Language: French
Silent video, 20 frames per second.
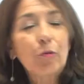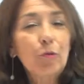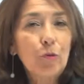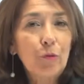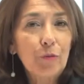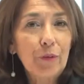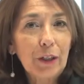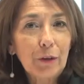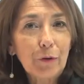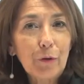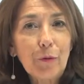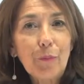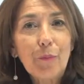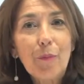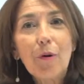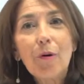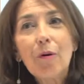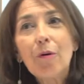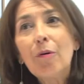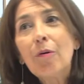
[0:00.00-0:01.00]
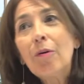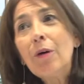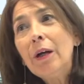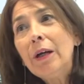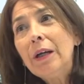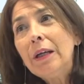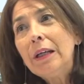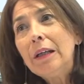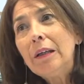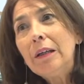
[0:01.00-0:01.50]
du gouvernement,
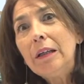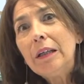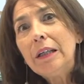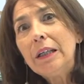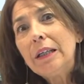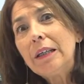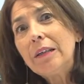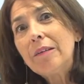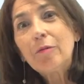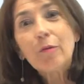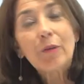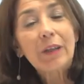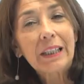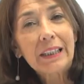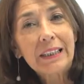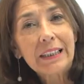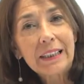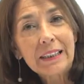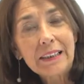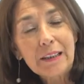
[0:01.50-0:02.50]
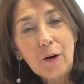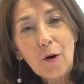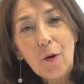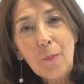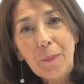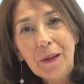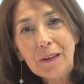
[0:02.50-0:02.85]
les secrétaires des grands